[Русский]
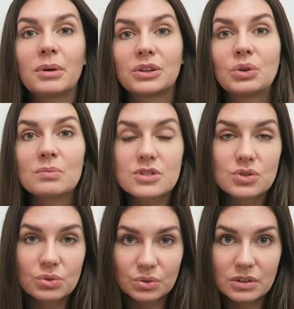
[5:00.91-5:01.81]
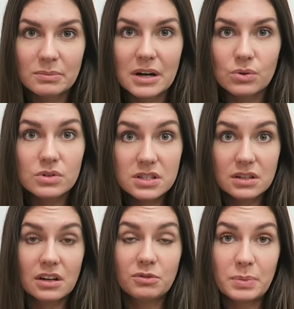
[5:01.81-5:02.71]
а потом стукнули
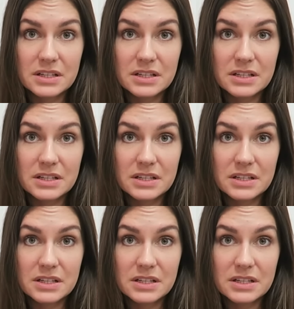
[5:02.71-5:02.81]
морозы, как, в